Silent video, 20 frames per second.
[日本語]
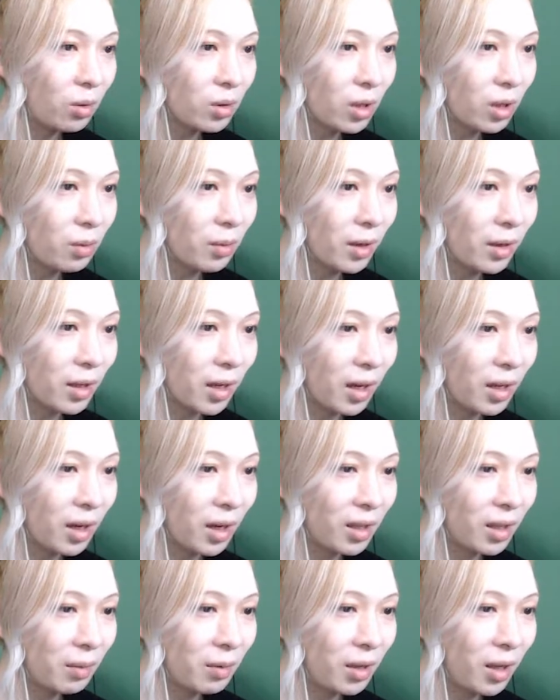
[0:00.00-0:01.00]
子はうまく焼けな
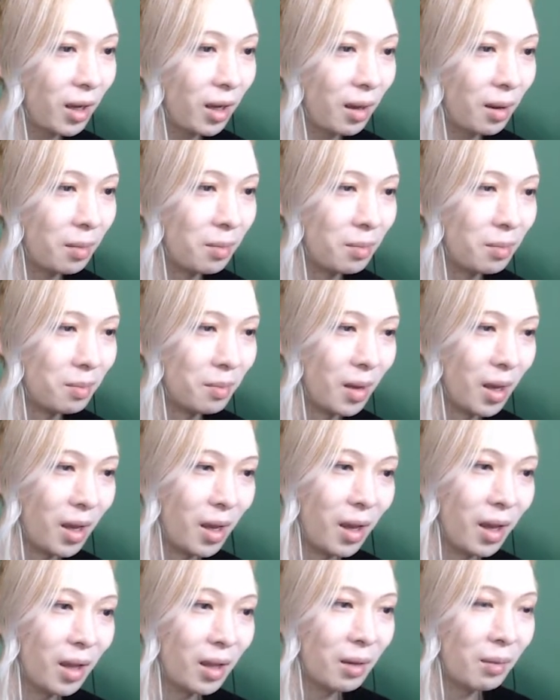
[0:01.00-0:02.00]
かったみたい。
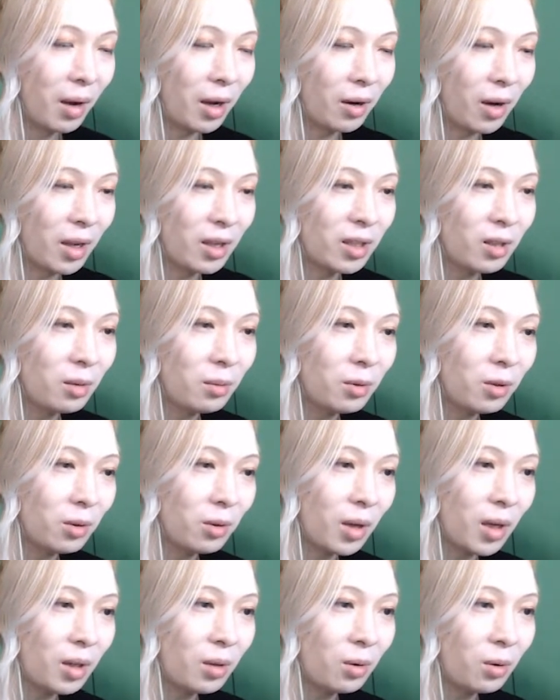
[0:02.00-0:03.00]
まあ、味の素の
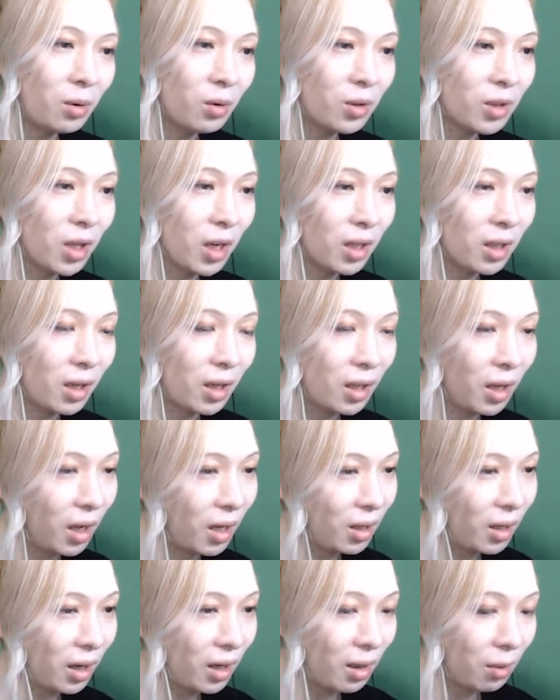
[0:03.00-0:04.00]
冷凍餃子だったら
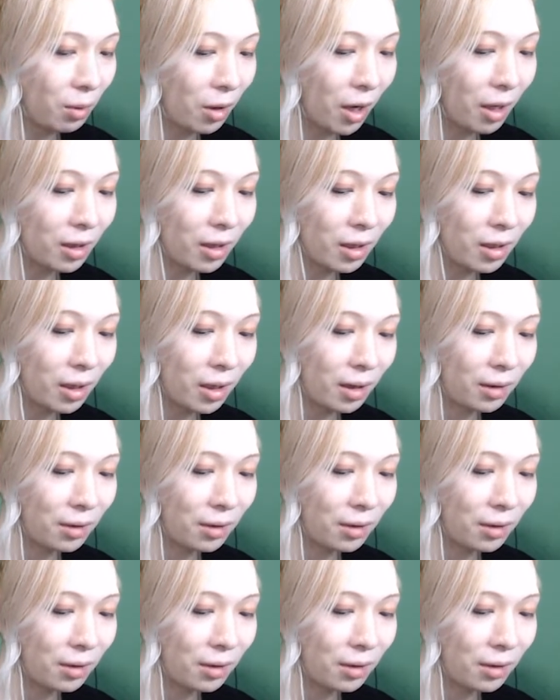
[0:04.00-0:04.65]
ね、誰でも簡単に焼け